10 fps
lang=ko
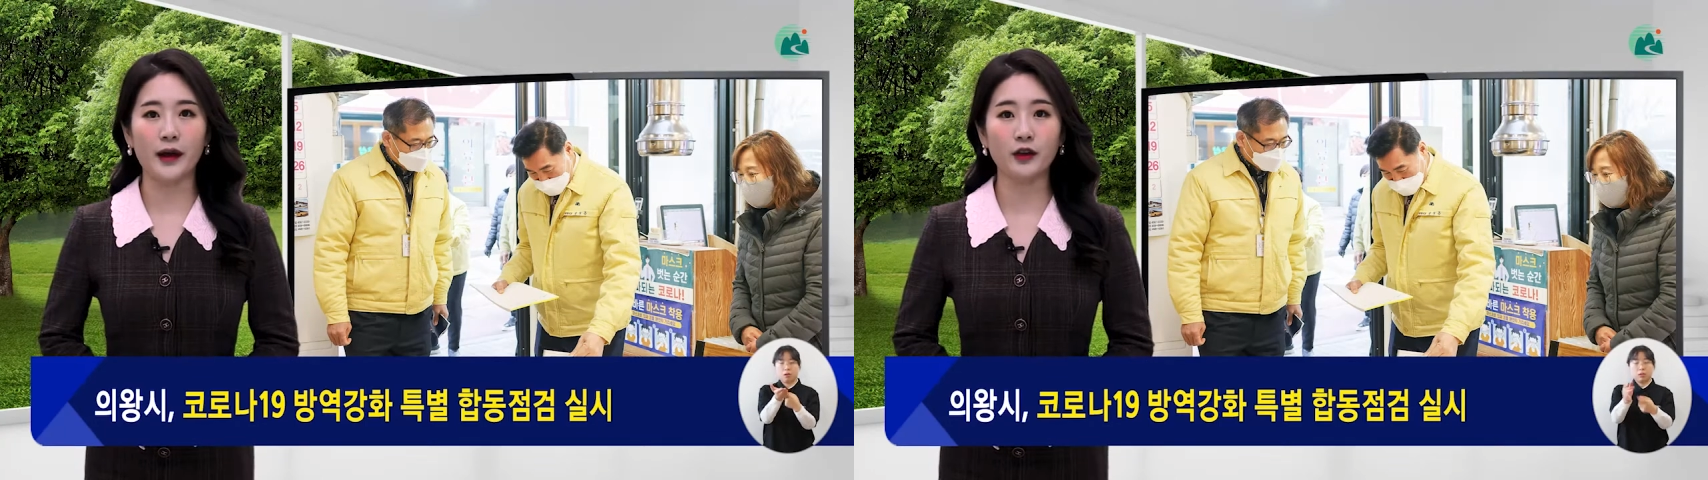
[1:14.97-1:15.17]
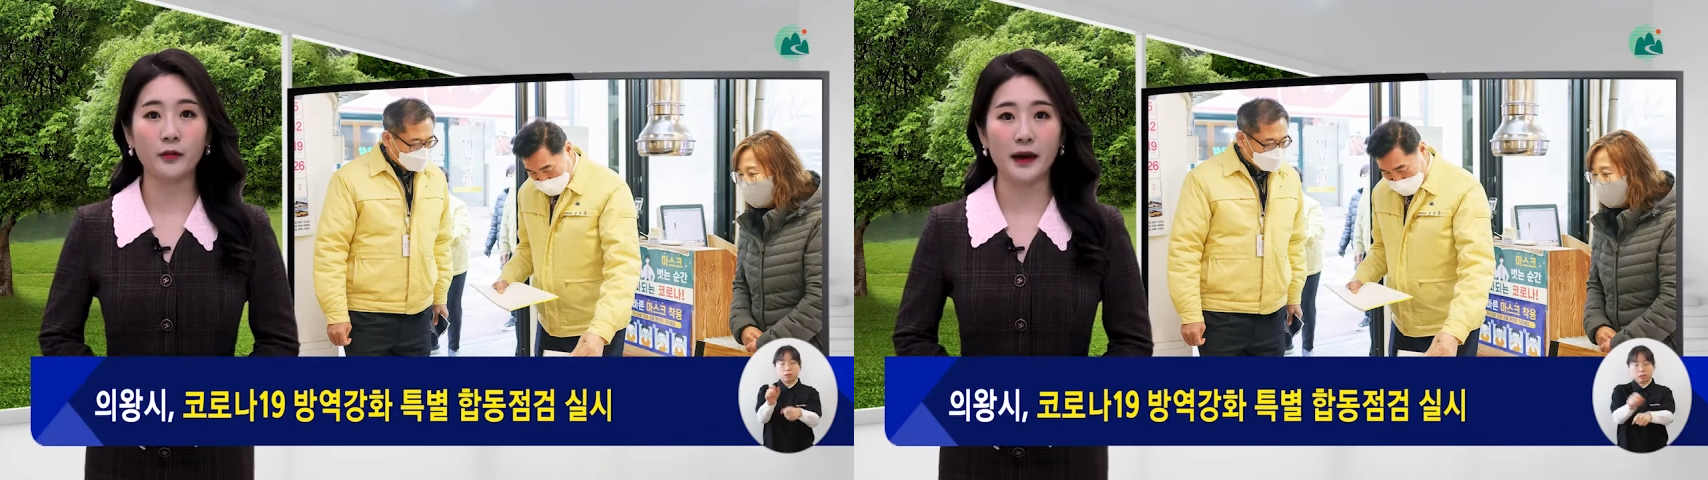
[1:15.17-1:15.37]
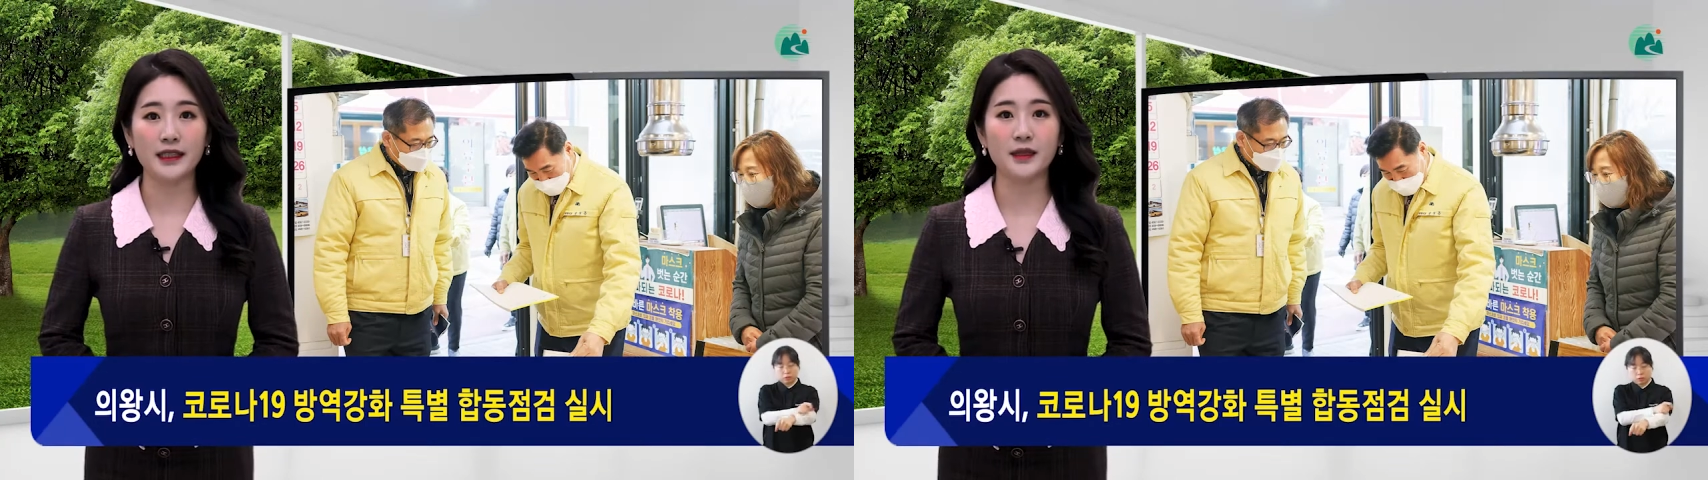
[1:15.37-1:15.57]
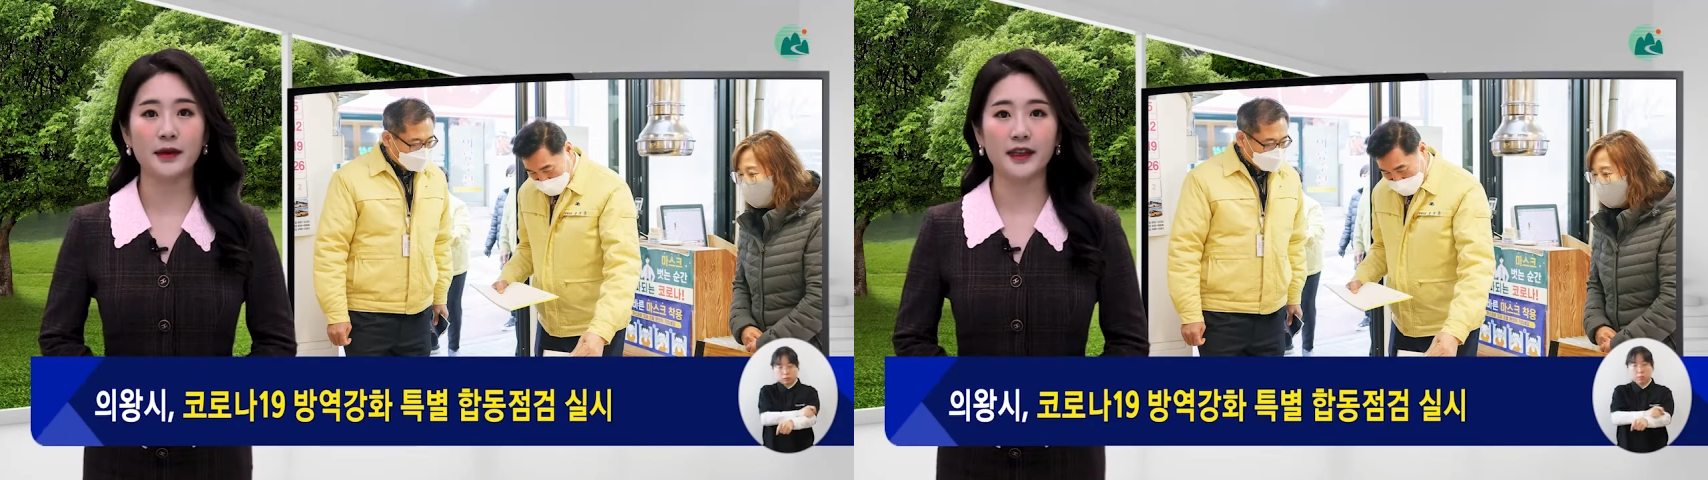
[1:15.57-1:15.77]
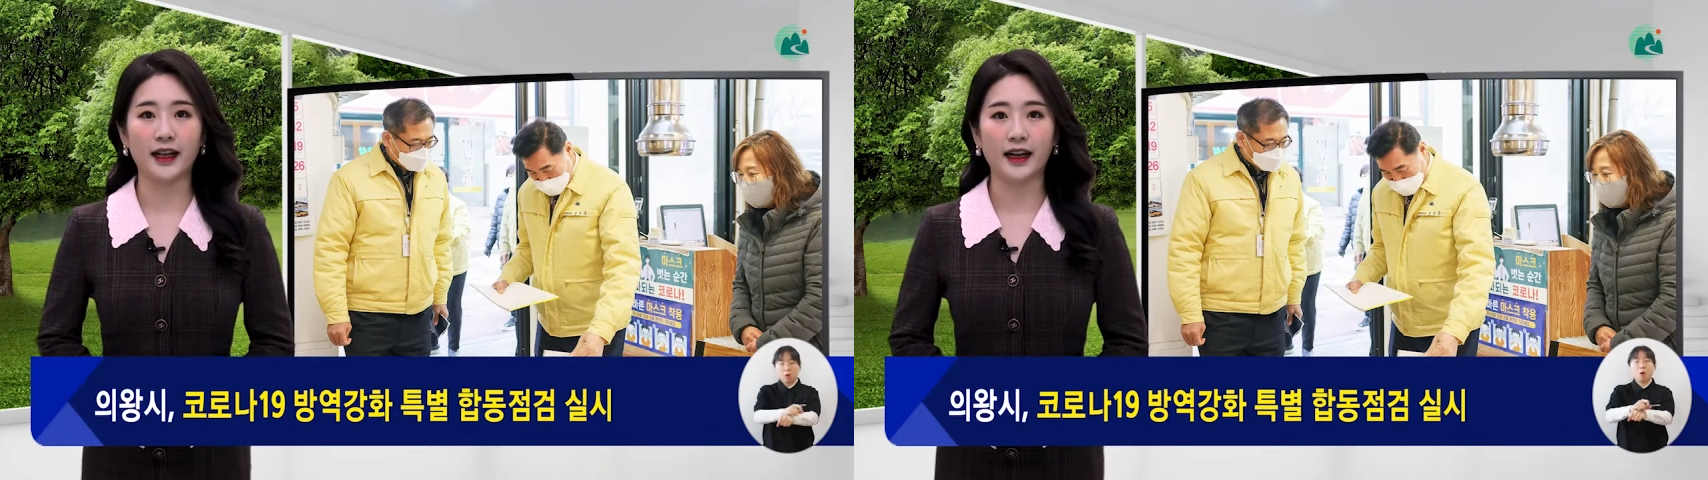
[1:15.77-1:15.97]
방역
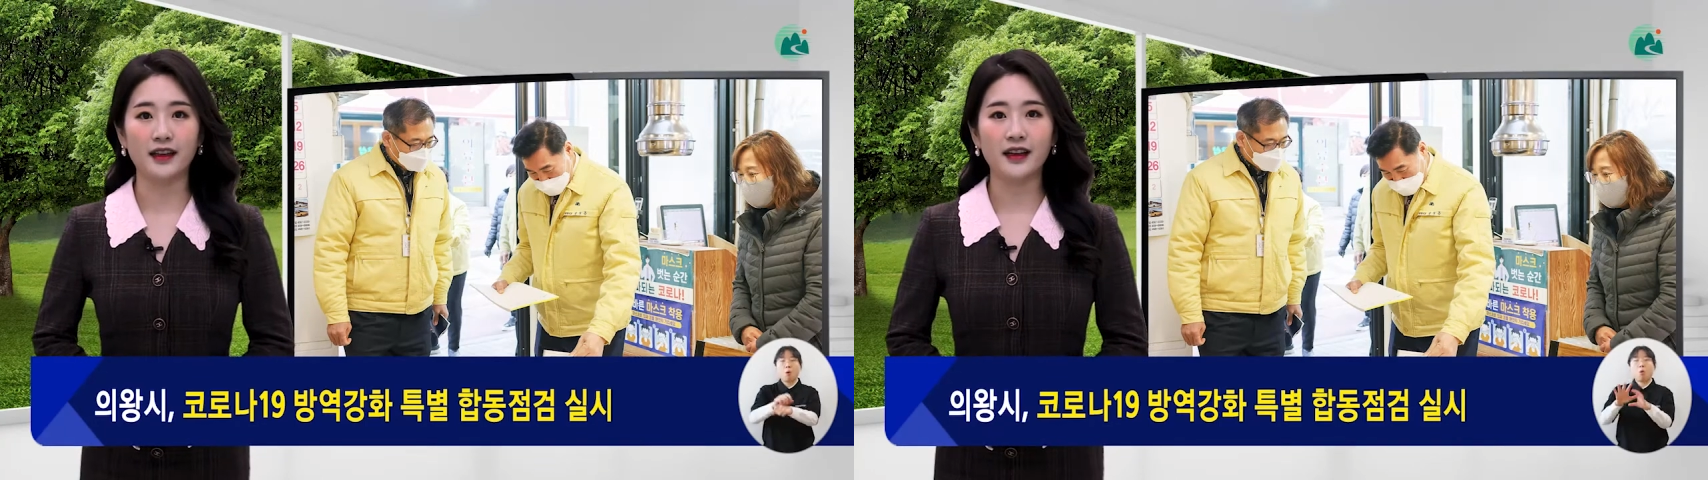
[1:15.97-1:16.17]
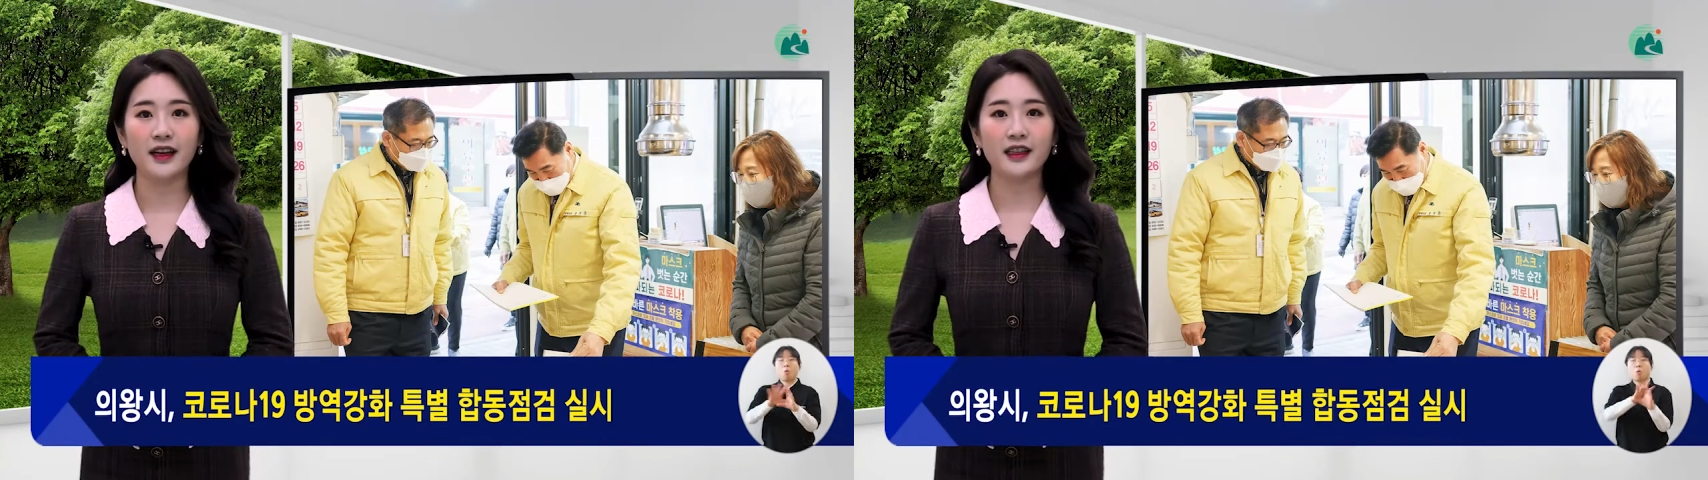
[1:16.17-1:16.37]
방침에 따라